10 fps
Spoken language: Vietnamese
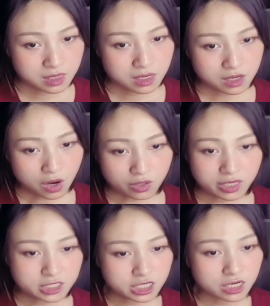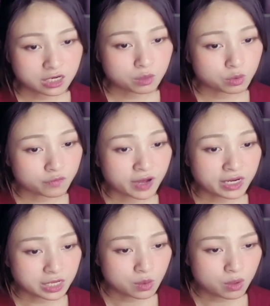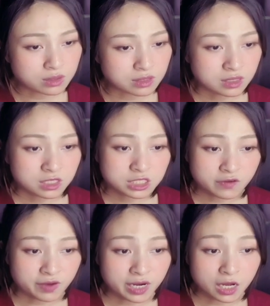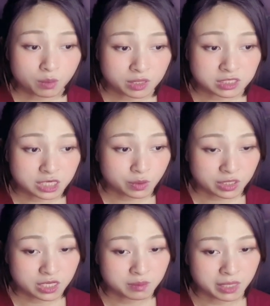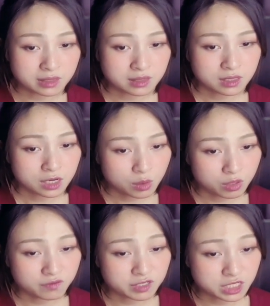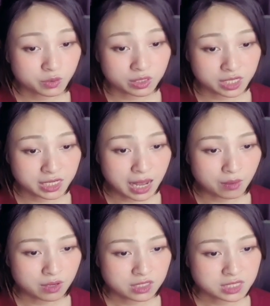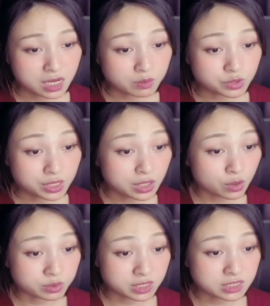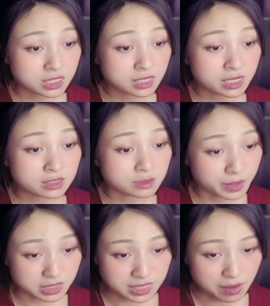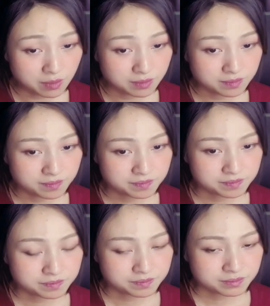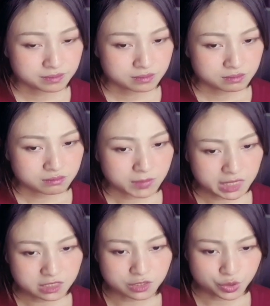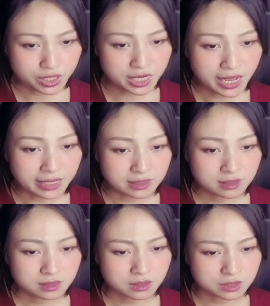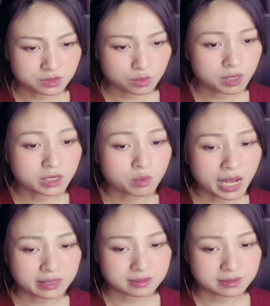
còn nghĩ chỉ cần không đột phá đế quân chẳng phải là không cần tranh đoạt thiên mệnh không cần phải tranh đoạt thiên đạo sẽ không xuất hiện cục diện sinh ly tử biệt sao bây giờ suy nghĩ lại thực sự đúng là nông cạn